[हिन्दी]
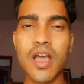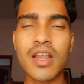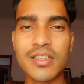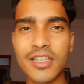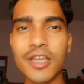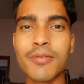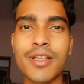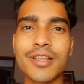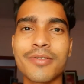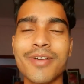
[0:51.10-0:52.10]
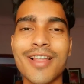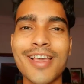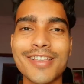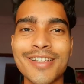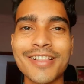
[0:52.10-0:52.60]
अरे छः बजने वाला
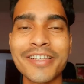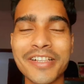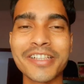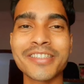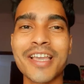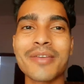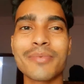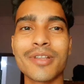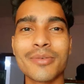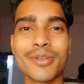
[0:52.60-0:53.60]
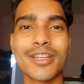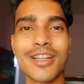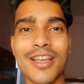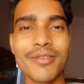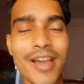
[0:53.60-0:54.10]
है जल्दी जल्दी चाय पीने भी
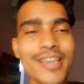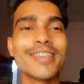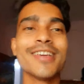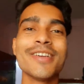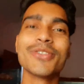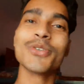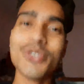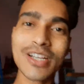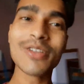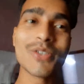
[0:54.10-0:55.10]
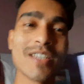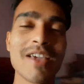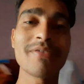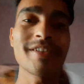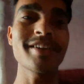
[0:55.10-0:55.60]
जाना है भाई तो चलो
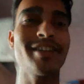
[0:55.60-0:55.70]
चाय पीने